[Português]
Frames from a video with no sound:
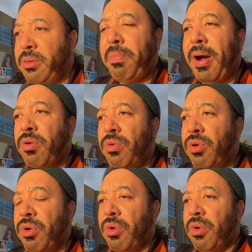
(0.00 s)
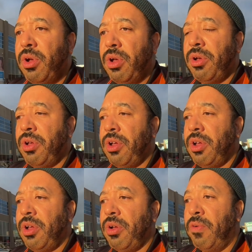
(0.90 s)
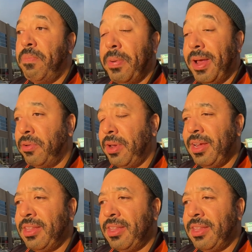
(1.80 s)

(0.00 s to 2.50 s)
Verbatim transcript: pagou é, o plano, né?